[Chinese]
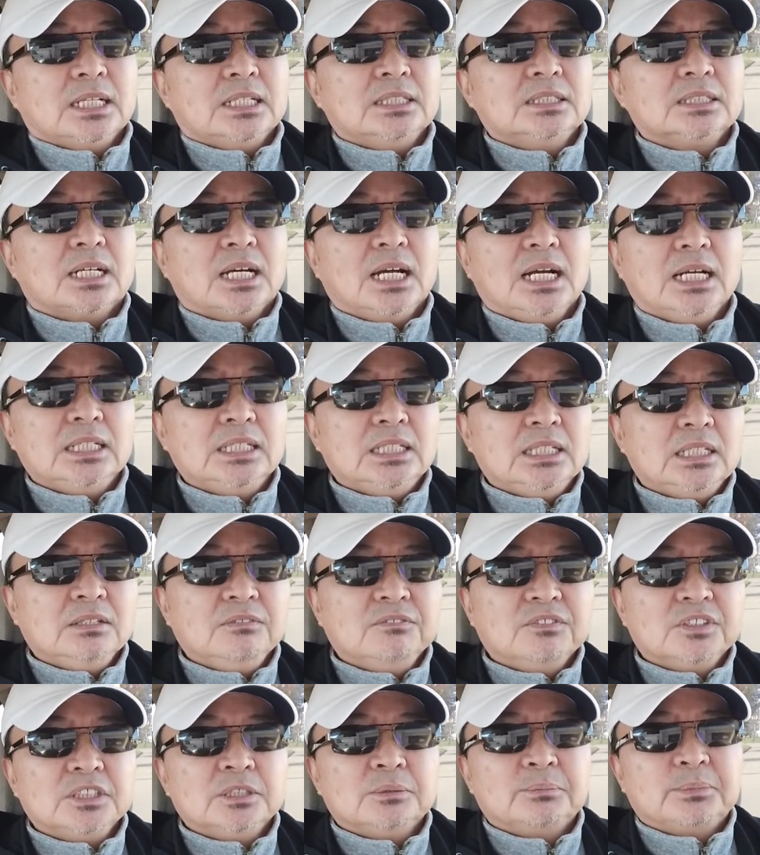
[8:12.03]
但是看
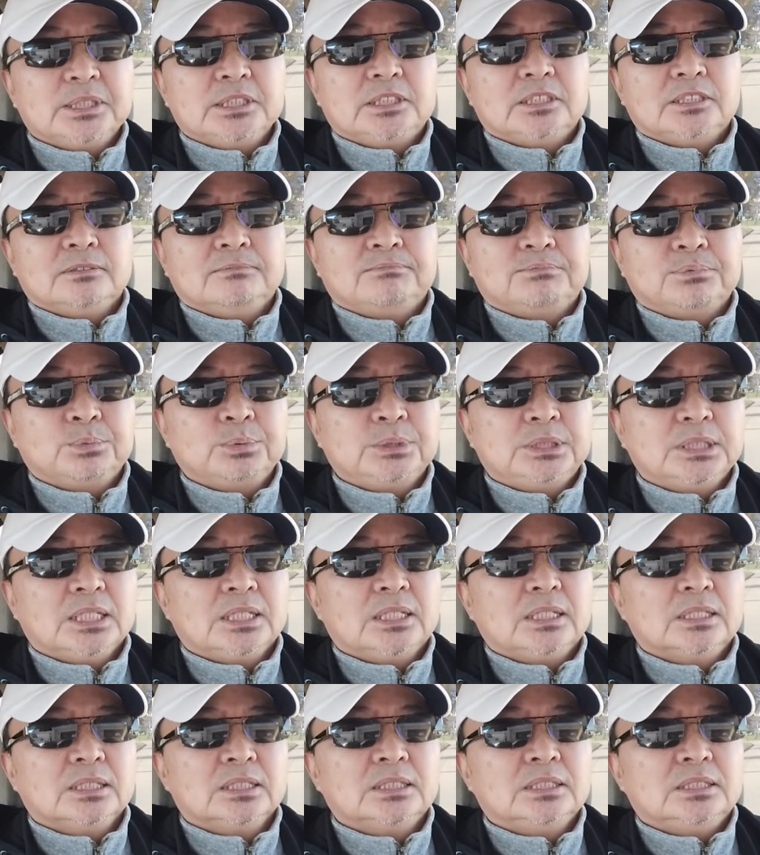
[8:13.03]
英文的媒体，不
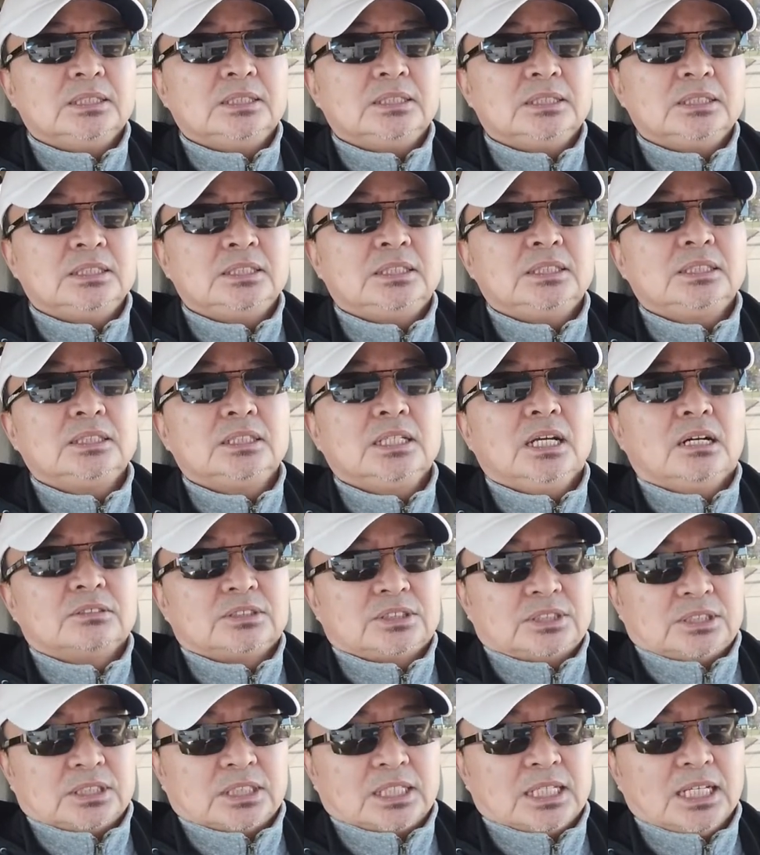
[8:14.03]
见得你一定
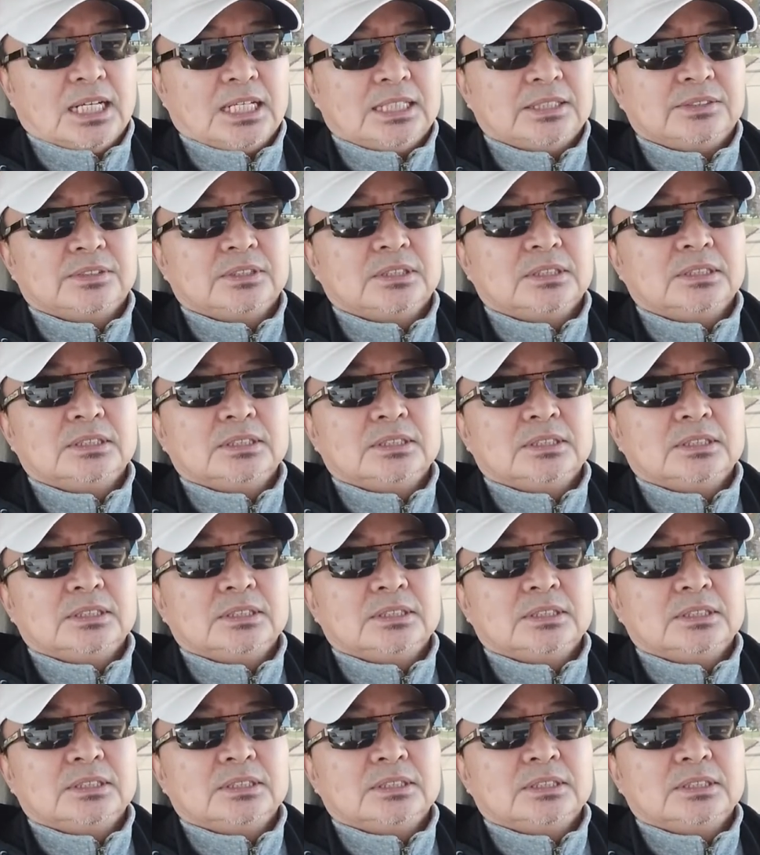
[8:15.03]
要只看